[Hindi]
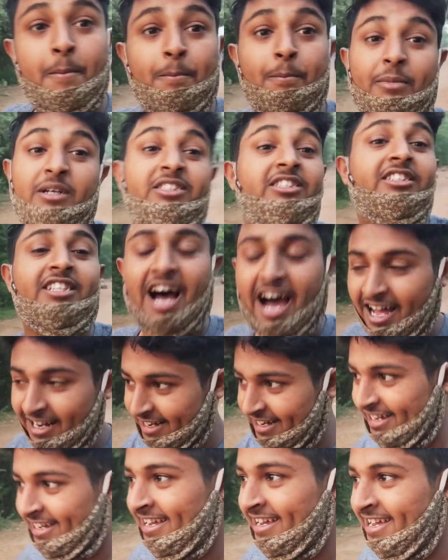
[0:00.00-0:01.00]
मज़ेदार
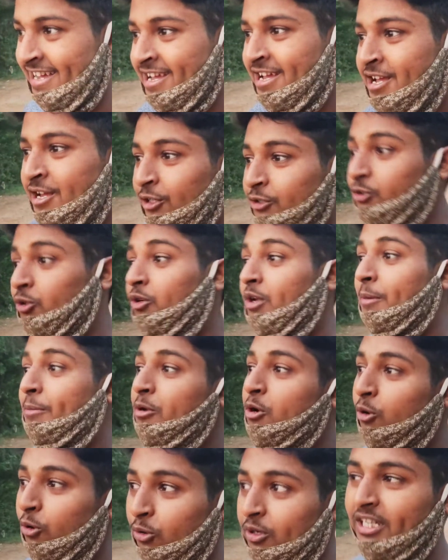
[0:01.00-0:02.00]
है जो कि अभी
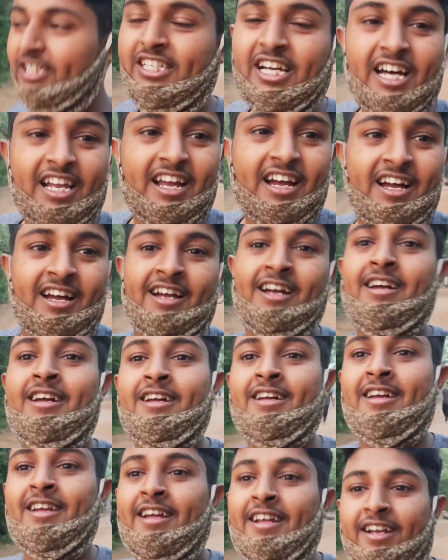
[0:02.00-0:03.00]
होने जा रहा है
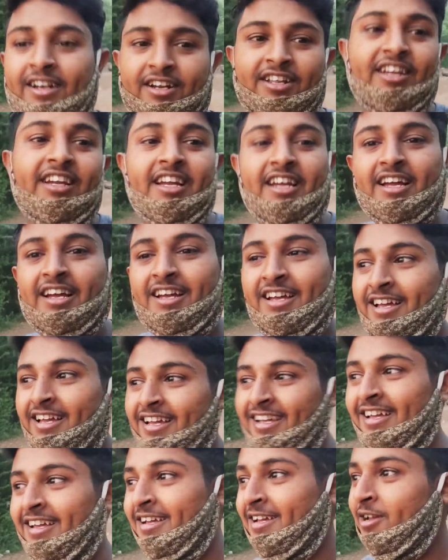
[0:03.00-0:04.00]
ठीक है
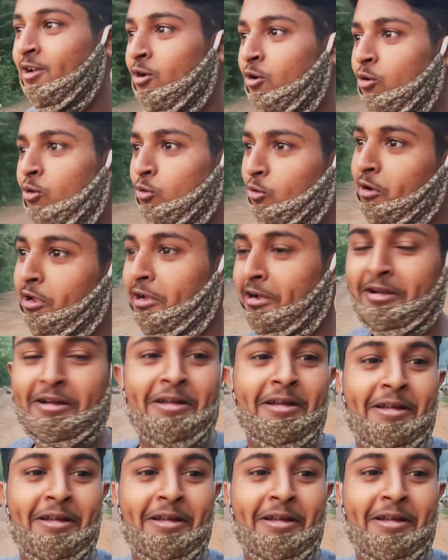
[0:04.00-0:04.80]
हो गया